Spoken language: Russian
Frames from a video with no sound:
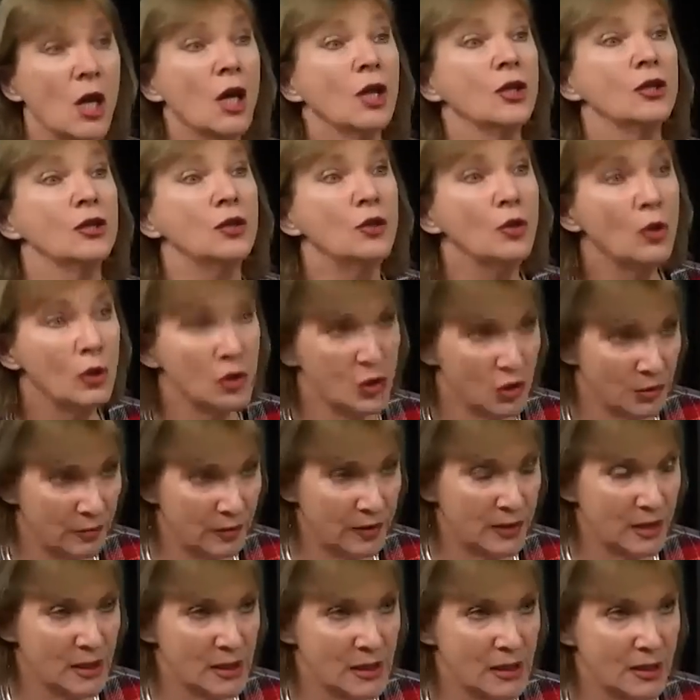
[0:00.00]
должен
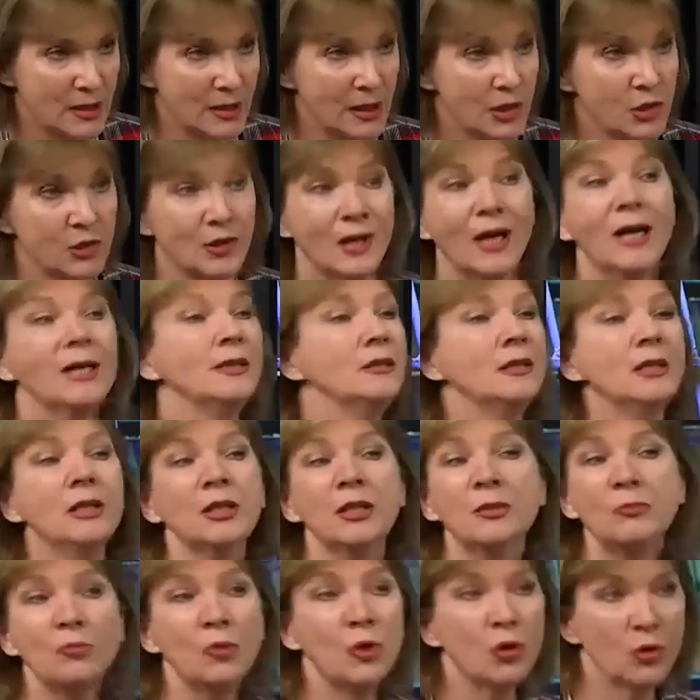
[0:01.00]
быть рассекречен, они
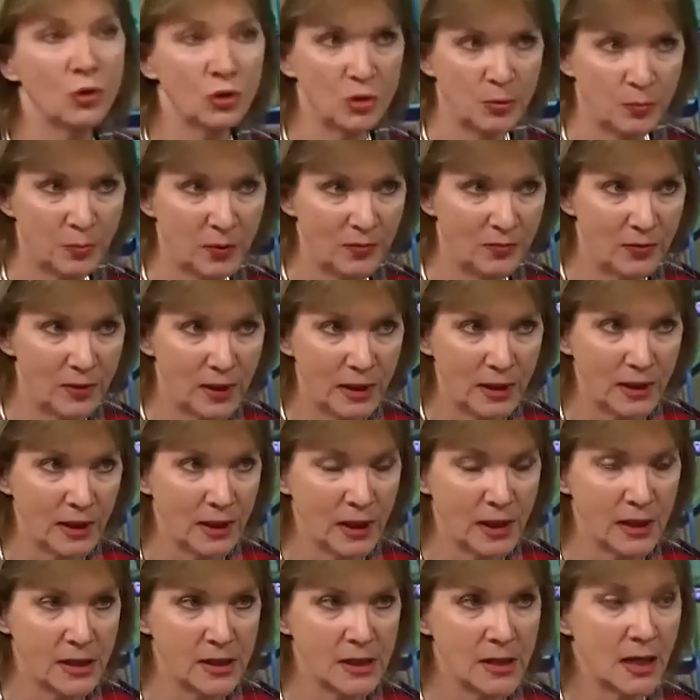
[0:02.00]
не могут
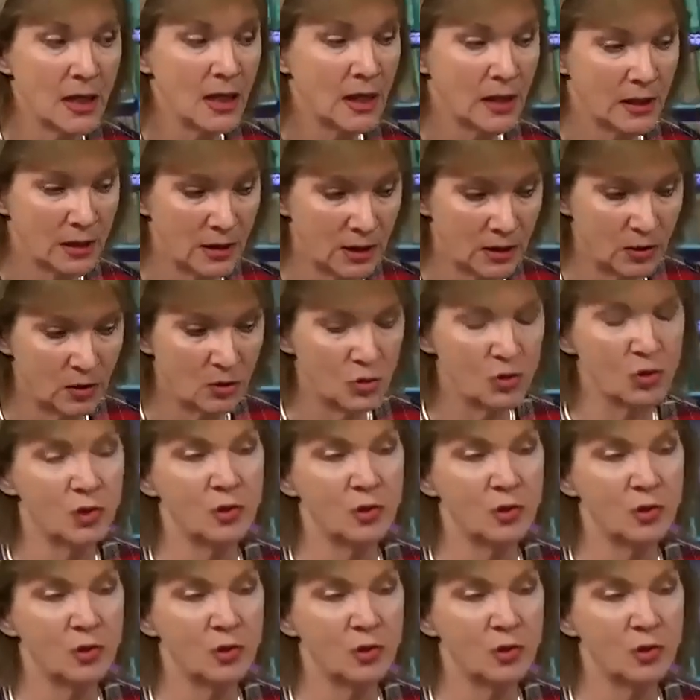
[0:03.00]
повлиять на то,